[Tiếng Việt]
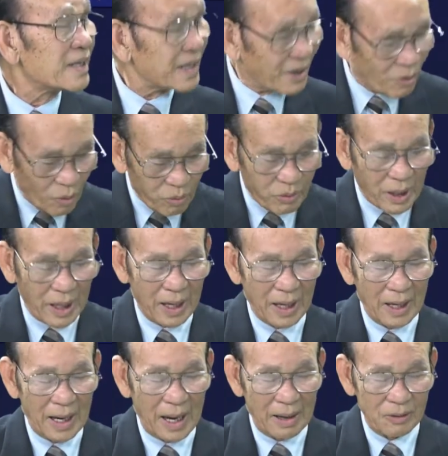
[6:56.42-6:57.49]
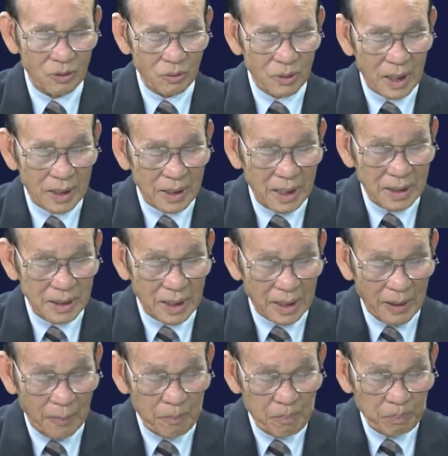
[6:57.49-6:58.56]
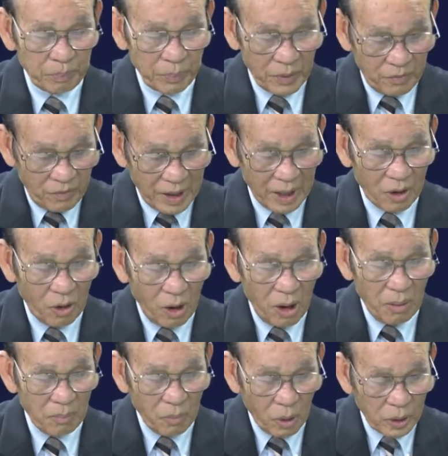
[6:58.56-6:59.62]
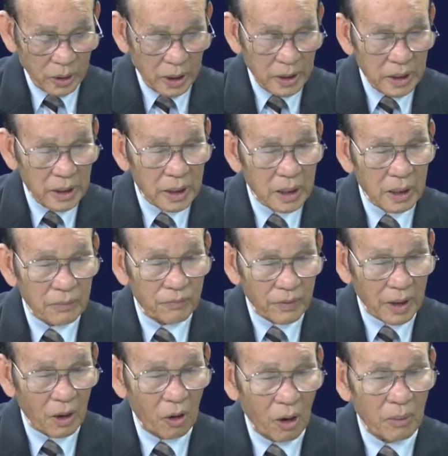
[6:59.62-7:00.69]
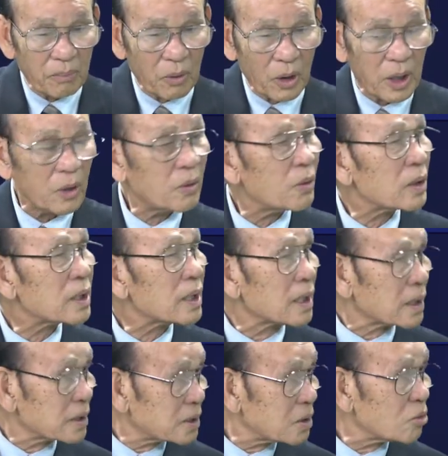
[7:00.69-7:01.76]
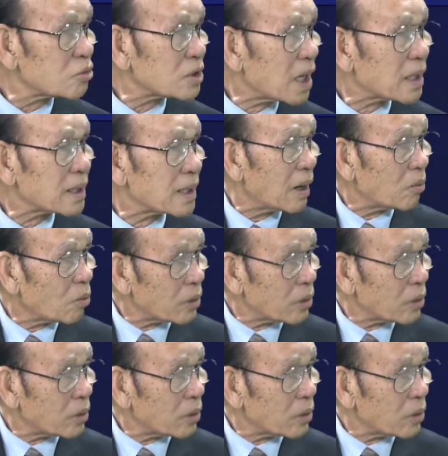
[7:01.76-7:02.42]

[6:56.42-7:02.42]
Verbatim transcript: thì cũng kể là chúng ta thấy rằng là phải có một cái ý phải có một cái quyết định sâu sắc ừ.